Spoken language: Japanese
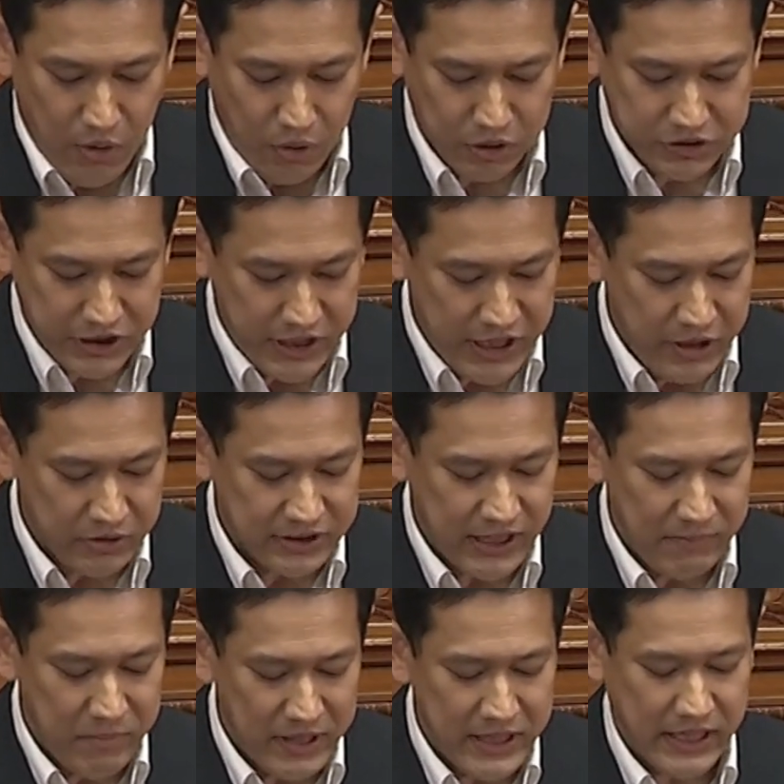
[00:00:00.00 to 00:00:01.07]
補正予
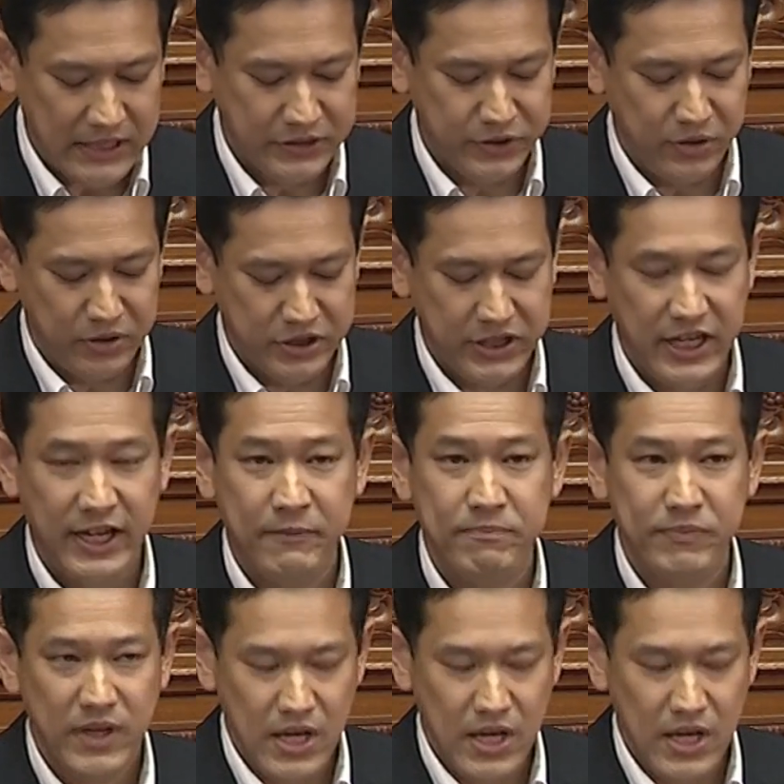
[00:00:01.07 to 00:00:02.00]
算まで活用して、